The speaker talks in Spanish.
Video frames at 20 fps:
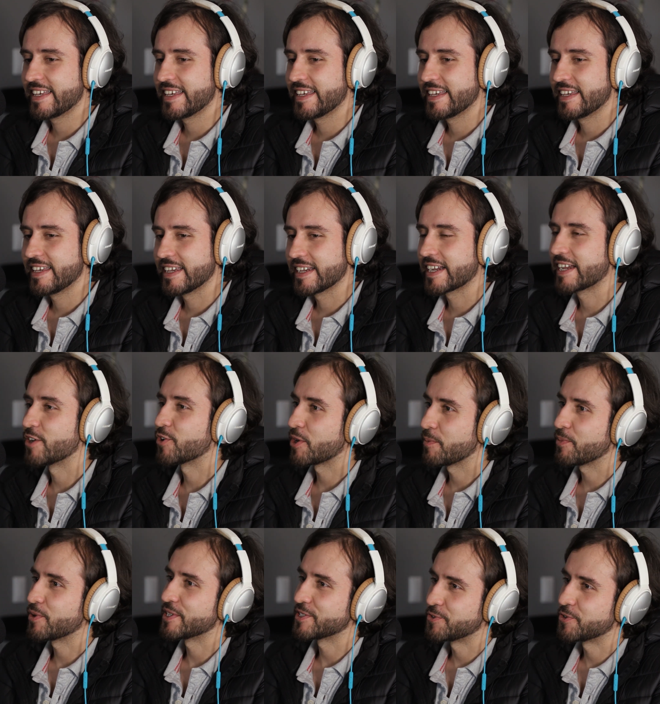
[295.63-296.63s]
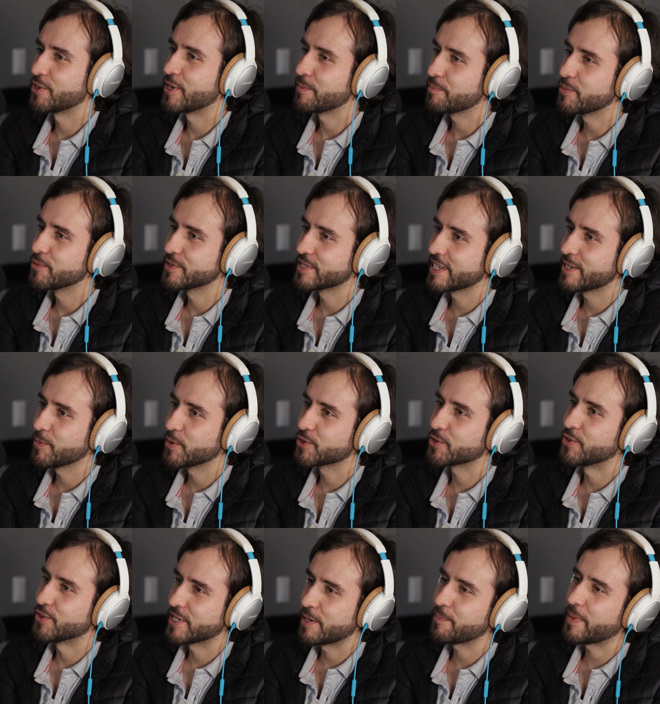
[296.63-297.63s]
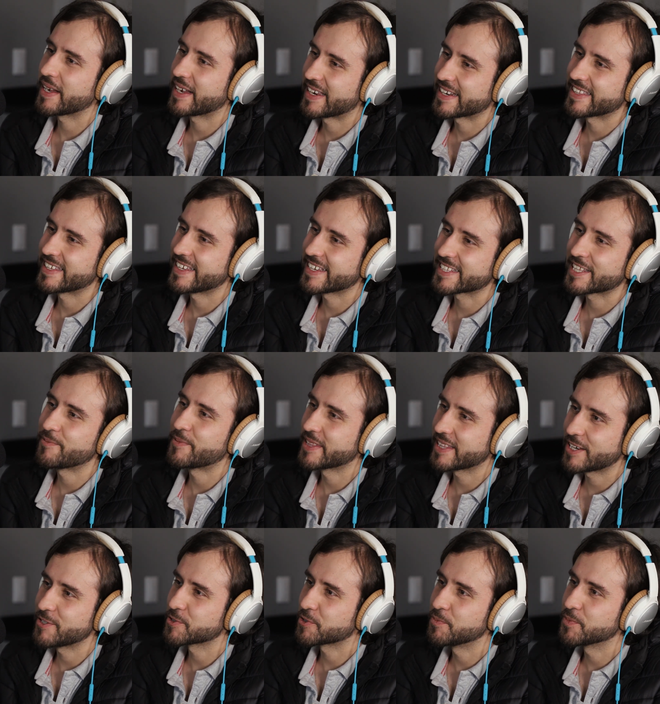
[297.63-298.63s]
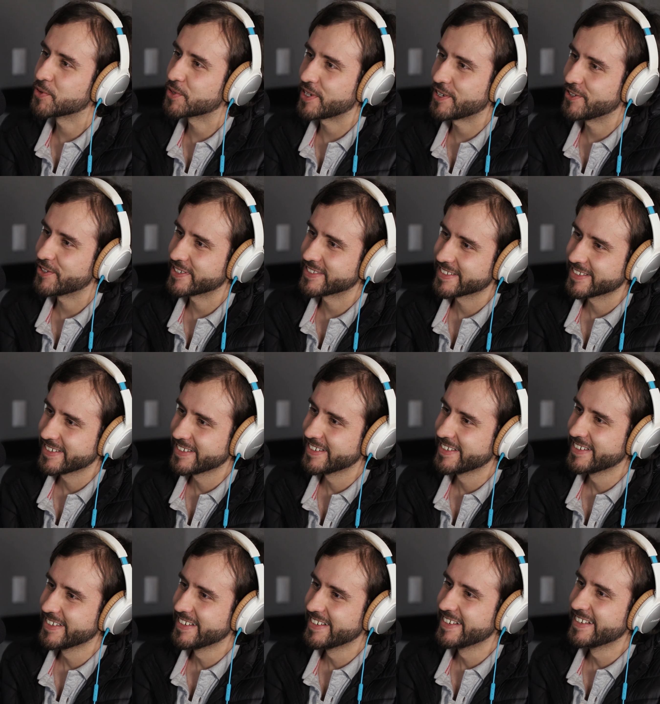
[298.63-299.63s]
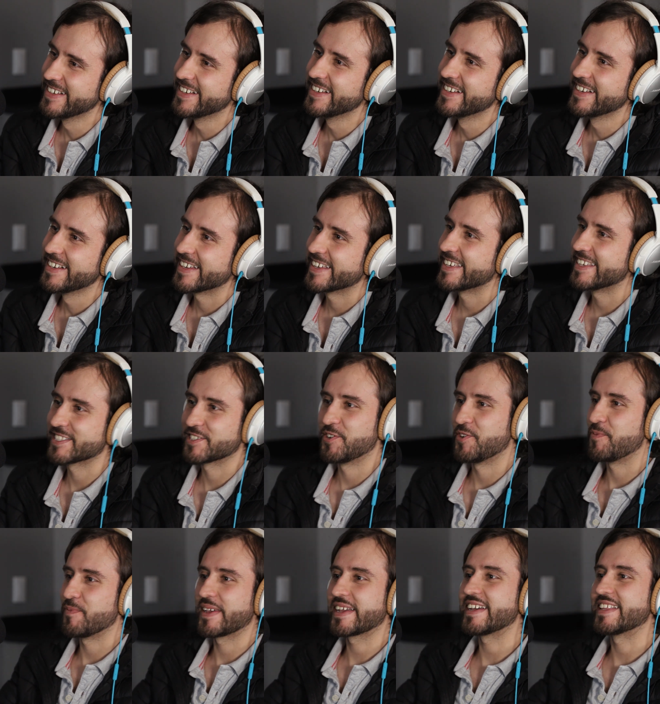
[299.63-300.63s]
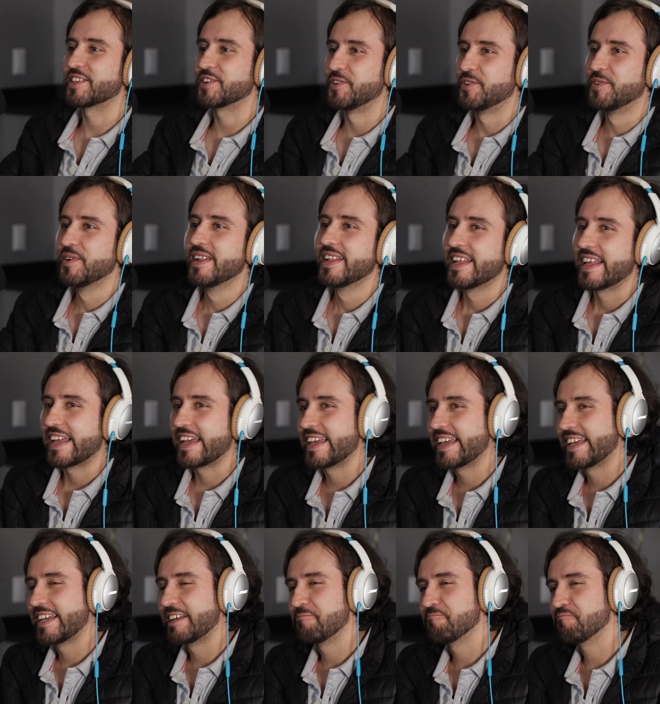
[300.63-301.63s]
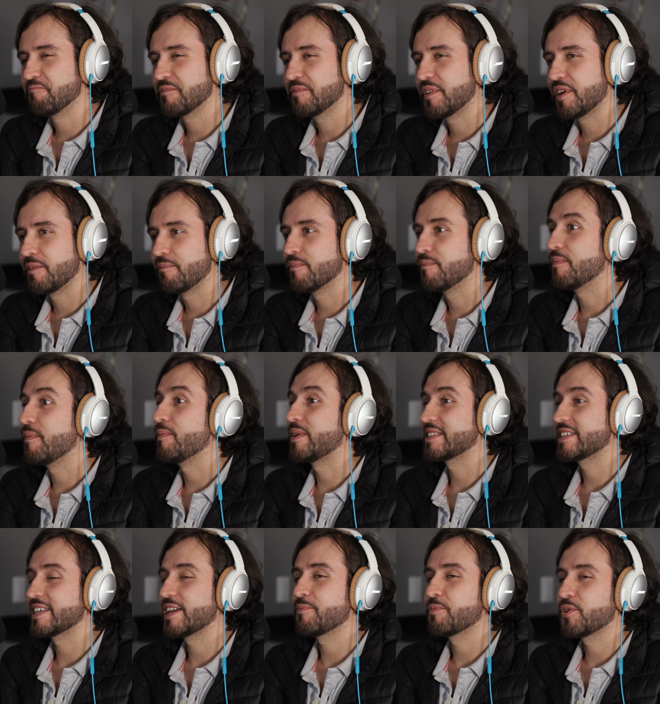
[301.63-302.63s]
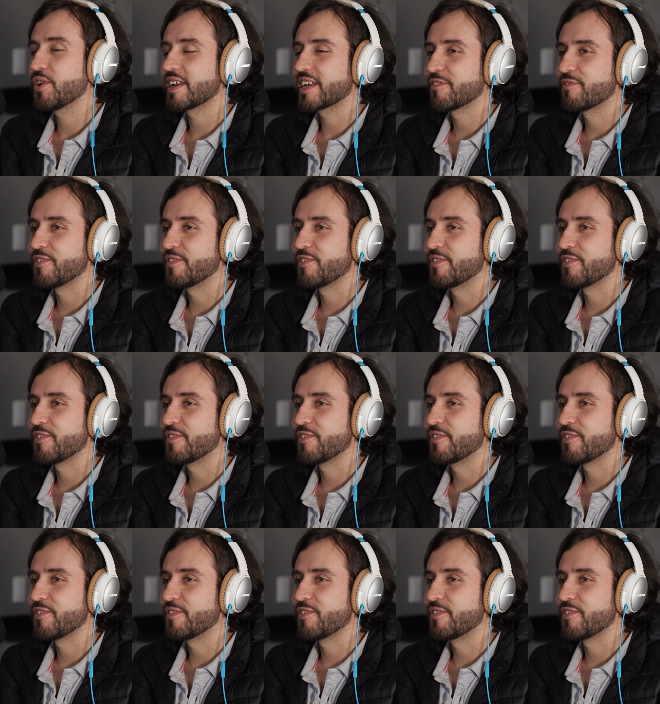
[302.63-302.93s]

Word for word: eh, creo que por eso no le puse botón de apagar directamente a los computadores y eso me encantó. Eh, ah. más allá por la